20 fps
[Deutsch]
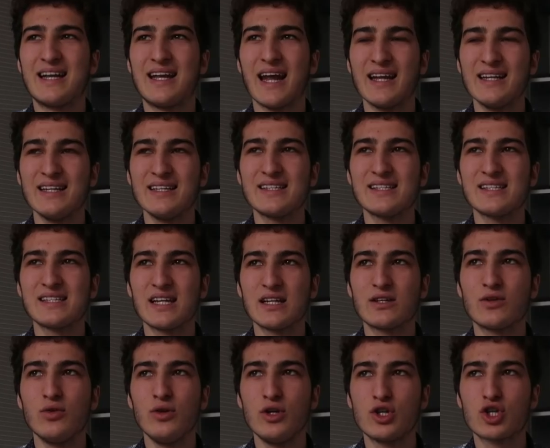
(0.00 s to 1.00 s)
dann ist es
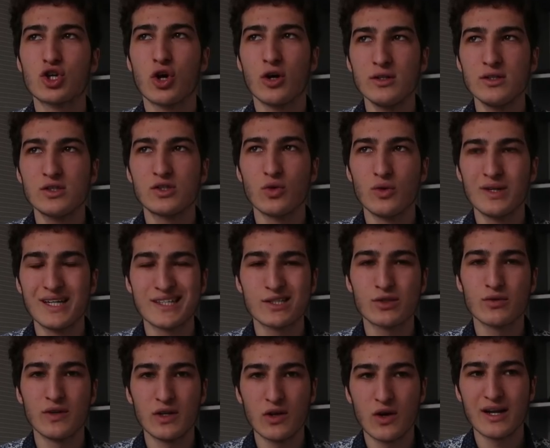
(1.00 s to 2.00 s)
natürlich schon so, dass
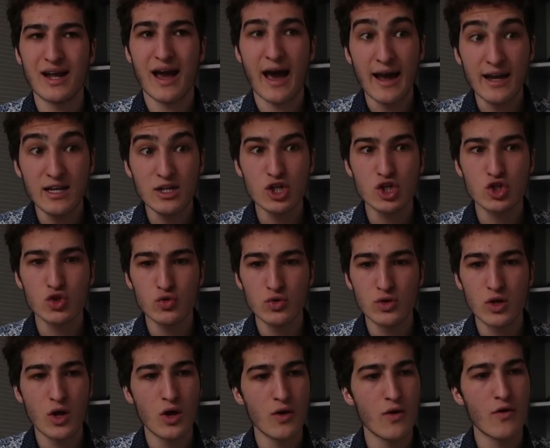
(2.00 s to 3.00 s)
du, wenn halt eine
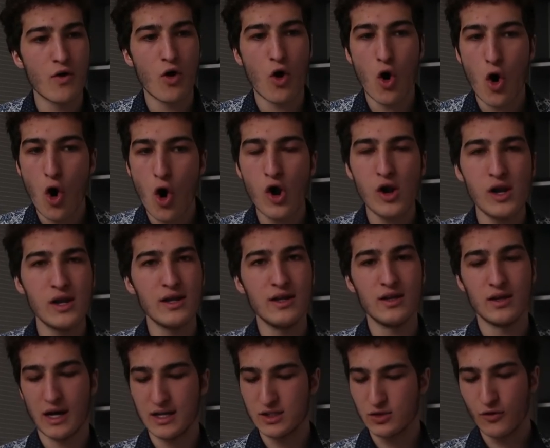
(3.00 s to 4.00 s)
Stunde all
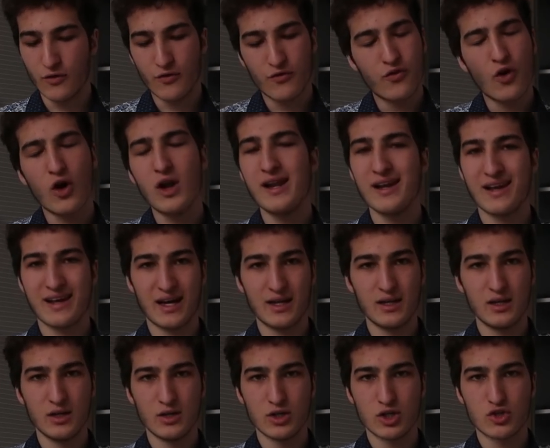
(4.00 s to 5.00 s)
in, also volle
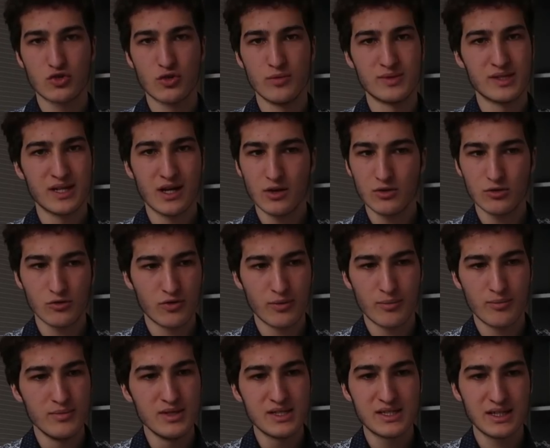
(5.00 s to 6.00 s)
Kanne schwimmst, ja, und du
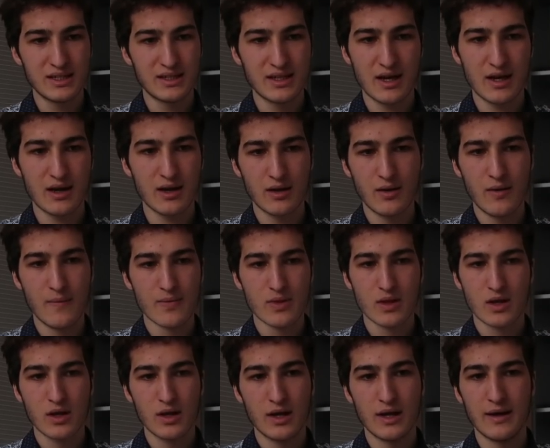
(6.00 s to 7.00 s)
vermisst dich da
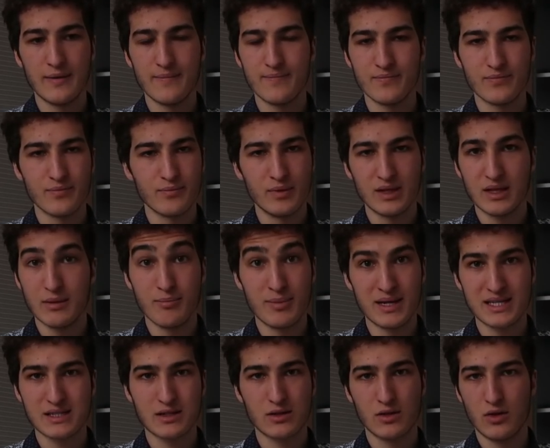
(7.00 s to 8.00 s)
ähm, mit den
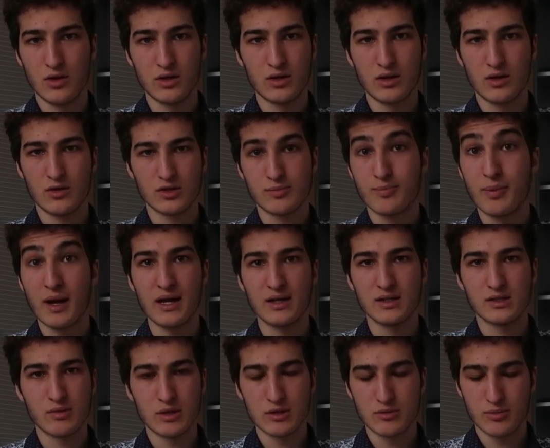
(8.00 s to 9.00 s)
besten Leuten aus
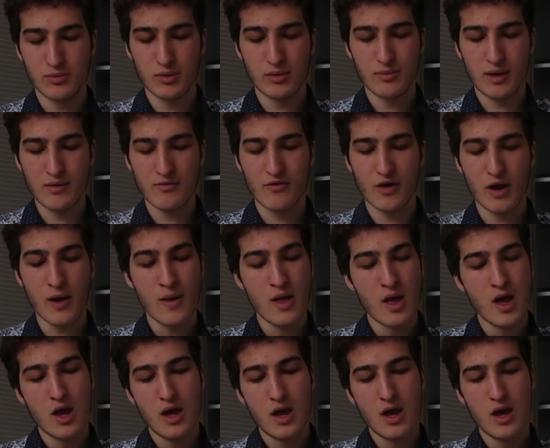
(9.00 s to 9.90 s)
Bayern zum Beispiel, in meinem Fall,